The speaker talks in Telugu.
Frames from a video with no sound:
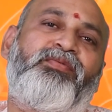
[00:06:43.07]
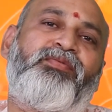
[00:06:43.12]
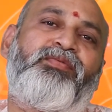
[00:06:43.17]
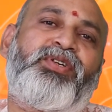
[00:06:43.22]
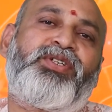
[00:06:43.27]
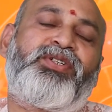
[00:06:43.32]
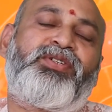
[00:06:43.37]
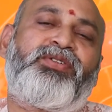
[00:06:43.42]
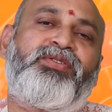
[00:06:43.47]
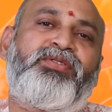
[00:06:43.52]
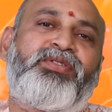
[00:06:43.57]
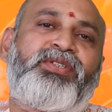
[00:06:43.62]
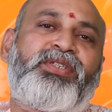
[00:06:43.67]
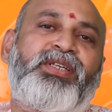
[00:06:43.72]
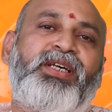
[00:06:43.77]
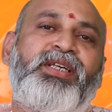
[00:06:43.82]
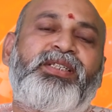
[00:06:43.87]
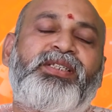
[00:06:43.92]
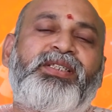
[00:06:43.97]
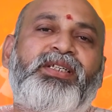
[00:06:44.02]
విష్ణు
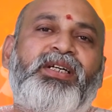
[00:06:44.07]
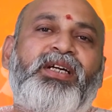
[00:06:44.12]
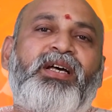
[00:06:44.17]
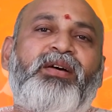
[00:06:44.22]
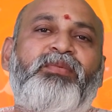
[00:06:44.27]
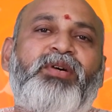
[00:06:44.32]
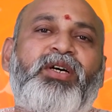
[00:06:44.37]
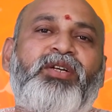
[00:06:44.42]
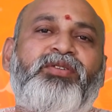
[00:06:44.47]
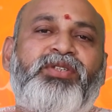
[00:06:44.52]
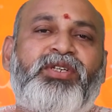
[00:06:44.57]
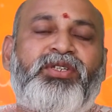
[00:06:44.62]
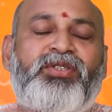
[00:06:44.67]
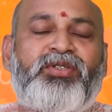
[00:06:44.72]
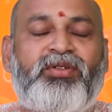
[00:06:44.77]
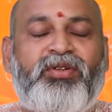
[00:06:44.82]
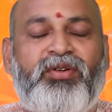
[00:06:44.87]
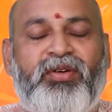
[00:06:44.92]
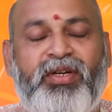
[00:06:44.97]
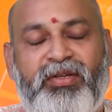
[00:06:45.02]
సహస్రనామాలు
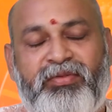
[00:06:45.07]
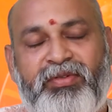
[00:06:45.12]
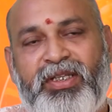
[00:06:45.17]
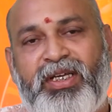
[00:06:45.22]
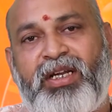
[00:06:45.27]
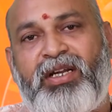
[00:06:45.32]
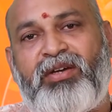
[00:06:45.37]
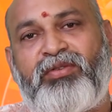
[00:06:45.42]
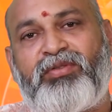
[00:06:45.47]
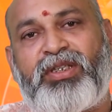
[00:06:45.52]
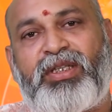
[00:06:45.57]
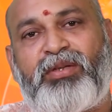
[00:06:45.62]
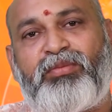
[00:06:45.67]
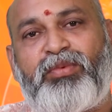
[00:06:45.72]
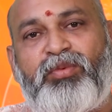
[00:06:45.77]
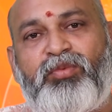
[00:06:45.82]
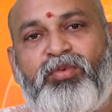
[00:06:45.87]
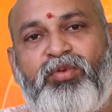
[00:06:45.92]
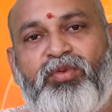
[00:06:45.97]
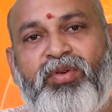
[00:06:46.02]
చేసుకోవడం అనే విధాల
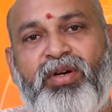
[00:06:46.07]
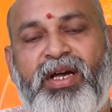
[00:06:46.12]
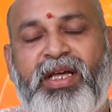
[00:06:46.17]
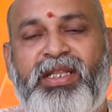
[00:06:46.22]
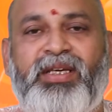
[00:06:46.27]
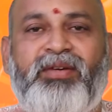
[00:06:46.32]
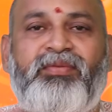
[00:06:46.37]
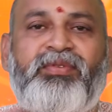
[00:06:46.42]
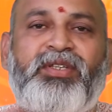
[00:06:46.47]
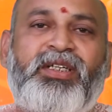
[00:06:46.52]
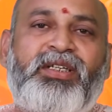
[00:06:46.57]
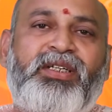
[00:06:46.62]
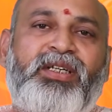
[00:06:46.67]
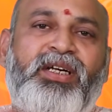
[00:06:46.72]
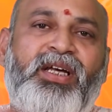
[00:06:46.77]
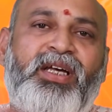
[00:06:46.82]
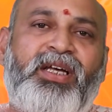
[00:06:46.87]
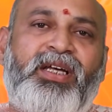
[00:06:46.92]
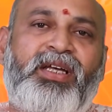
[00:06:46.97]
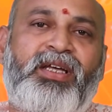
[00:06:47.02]
ఉత్తమము
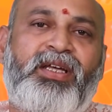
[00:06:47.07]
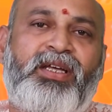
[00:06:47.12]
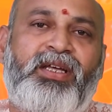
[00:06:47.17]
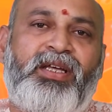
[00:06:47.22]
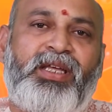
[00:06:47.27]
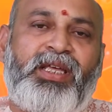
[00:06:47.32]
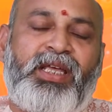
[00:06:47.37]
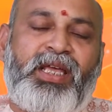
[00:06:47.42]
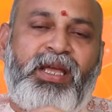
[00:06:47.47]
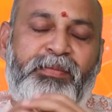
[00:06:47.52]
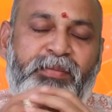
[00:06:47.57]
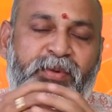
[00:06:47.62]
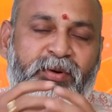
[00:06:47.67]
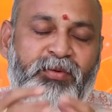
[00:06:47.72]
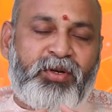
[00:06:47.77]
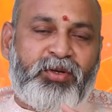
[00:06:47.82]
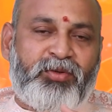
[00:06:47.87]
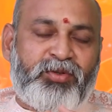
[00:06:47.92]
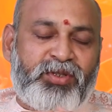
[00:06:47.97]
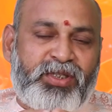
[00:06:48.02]
అదేవిధంగా ఇప్పటి
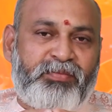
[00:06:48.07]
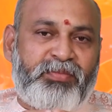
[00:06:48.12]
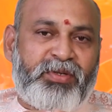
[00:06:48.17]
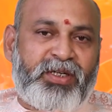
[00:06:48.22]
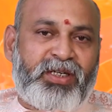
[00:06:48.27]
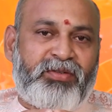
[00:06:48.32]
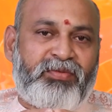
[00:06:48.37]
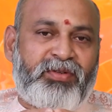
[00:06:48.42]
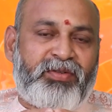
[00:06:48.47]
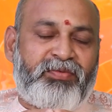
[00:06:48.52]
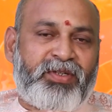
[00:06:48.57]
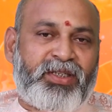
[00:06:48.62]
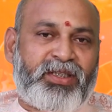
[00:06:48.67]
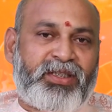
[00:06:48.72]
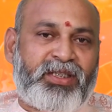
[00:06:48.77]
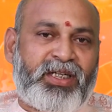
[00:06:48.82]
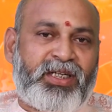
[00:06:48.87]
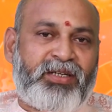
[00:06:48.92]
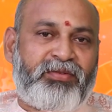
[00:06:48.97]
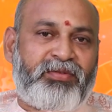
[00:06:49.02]
వరకు చెప్పినటువంటి
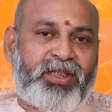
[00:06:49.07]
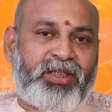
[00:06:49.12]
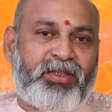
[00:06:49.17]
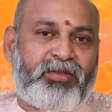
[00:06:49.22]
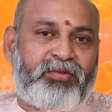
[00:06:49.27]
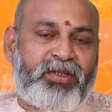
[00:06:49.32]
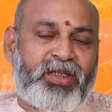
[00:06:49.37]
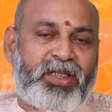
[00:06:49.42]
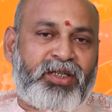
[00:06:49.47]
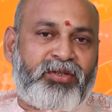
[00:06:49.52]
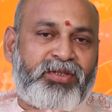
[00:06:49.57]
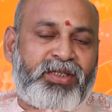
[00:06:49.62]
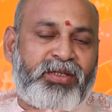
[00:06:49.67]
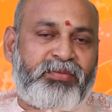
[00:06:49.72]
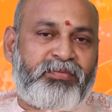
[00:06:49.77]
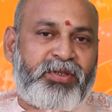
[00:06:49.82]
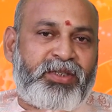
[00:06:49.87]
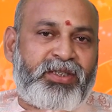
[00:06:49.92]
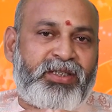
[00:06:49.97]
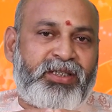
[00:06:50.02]
ఫలితాలు ఏవైతే ఉన్నాయో
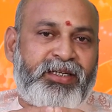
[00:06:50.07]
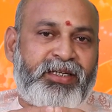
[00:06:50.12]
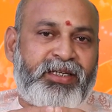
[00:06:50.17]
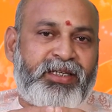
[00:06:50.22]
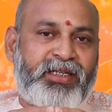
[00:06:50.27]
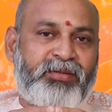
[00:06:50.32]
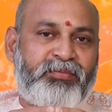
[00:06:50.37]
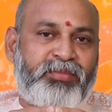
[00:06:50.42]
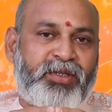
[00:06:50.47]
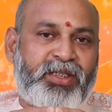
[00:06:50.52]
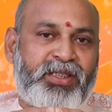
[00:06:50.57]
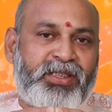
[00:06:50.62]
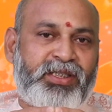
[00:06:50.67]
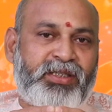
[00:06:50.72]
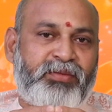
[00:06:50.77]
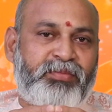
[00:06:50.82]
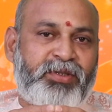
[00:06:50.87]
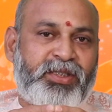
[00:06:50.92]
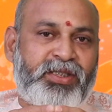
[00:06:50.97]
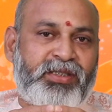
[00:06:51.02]
చెప్పింది నేనైనప్పటికీ
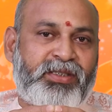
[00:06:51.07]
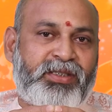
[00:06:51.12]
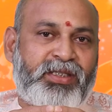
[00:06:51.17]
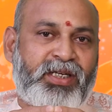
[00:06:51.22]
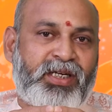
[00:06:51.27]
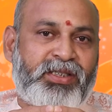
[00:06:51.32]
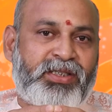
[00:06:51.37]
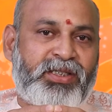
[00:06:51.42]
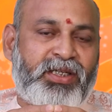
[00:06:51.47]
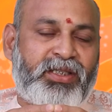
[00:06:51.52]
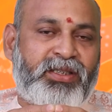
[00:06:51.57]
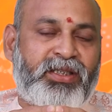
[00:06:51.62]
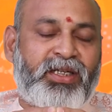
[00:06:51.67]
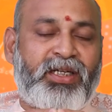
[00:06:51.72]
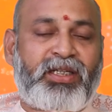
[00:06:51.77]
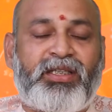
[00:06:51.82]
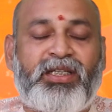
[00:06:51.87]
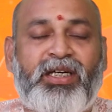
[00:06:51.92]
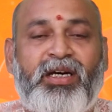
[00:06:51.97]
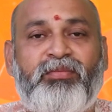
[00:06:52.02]
చెప్పించిన సాక్షాత్
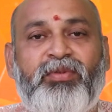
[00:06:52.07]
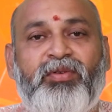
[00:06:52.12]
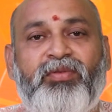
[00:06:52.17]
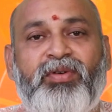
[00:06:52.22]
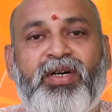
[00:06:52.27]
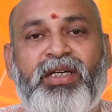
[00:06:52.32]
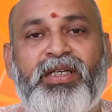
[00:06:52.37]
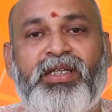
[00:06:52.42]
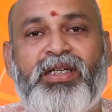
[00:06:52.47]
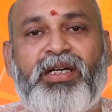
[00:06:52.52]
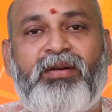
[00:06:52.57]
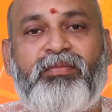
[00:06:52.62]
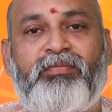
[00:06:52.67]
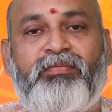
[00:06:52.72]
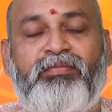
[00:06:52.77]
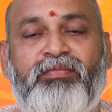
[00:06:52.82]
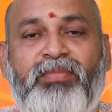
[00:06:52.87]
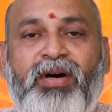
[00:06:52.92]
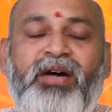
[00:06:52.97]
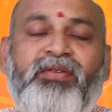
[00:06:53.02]
లలిత అమ్మవారిగా
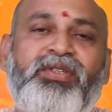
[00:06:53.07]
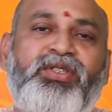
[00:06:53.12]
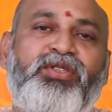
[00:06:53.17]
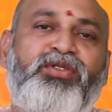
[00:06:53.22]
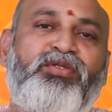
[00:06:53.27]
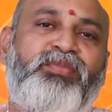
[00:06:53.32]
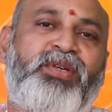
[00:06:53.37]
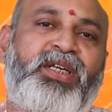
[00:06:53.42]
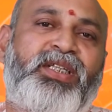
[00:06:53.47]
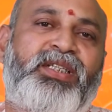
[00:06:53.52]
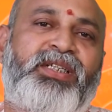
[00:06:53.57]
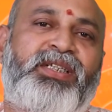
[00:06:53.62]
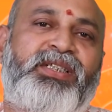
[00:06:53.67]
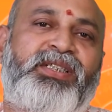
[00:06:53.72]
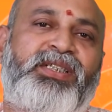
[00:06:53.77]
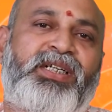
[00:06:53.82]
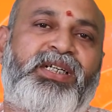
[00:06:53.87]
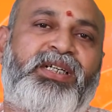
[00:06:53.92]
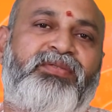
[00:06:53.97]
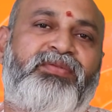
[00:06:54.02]
భావిస్తూ మీ అందరికీ
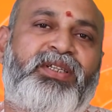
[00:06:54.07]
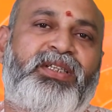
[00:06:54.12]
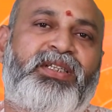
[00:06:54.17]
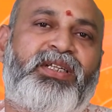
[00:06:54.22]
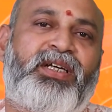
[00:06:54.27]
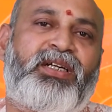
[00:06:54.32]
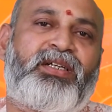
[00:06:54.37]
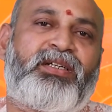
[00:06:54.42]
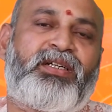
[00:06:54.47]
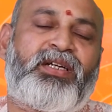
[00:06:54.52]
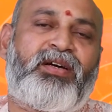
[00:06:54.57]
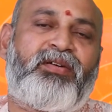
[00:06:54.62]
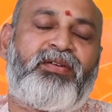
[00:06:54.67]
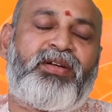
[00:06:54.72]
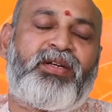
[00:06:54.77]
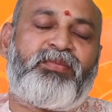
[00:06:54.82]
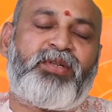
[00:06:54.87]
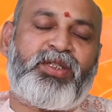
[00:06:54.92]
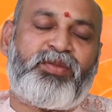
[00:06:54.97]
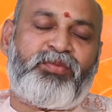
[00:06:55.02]
చక్కటి ఫలితాలు
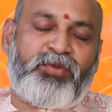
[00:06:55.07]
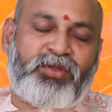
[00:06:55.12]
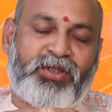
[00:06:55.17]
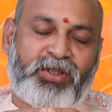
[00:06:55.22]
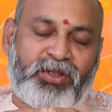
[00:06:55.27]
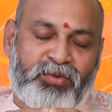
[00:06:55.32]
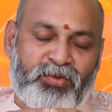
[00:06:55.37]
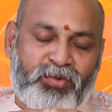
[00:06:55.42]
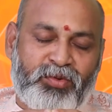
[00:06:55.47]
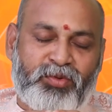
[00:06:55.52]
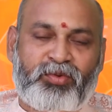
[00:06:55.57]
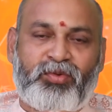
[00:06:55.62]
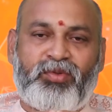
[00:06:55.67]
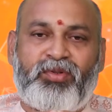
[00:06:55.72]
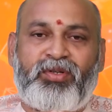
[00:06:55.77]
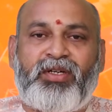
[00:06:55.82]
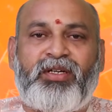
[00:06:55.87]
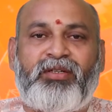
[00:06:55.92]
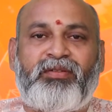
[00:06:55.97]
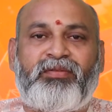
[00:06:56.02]
రావాలని మనస్ఫూర్తి
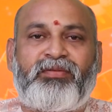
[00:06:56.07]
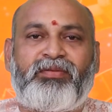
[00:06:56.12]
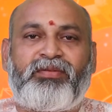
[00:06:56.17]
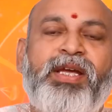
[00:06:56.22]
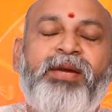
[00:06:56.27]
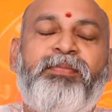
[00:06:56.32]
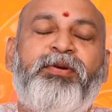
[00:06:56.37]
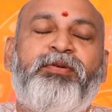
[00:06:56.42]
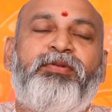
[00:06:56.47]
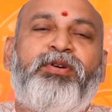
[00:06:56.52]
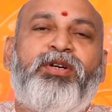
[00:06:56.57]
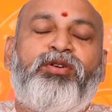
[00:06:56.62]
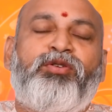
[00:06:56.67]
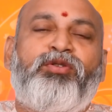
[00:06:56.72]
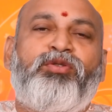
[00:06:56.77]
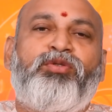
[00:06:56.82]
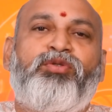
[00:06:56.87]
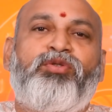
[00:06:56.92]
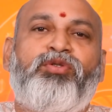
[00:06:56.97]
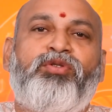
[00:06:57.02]
కోరుకుంటున్నాను ఇప్పటి
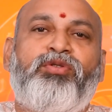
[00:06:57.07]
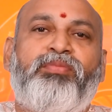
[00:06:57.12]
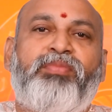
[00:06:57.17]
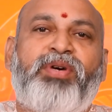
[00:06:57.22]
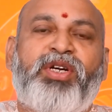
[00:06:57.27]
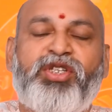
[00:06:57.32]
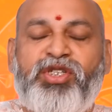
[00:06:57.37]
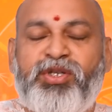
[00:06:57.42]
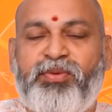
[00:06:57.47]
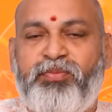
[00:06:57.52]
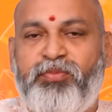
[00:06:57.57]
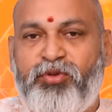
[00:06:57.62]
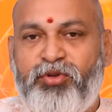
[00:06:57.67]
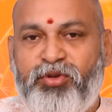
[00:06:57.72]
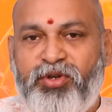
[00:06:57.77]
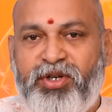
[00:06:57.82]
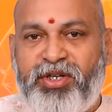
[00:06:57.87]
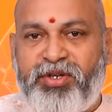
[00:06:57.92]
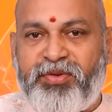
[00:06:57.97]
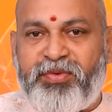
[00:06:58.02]
వరకు మనం
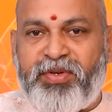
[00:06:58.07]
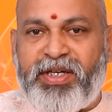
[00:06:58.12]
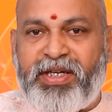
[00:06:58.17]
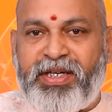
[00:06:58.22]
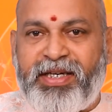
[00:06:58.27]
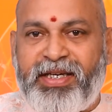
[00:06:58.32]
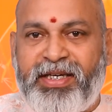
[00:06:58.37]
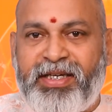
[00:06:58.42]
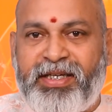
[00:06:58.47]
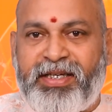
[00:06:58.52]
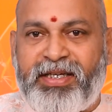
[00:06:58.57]
చెప్పుకున్నటువంటి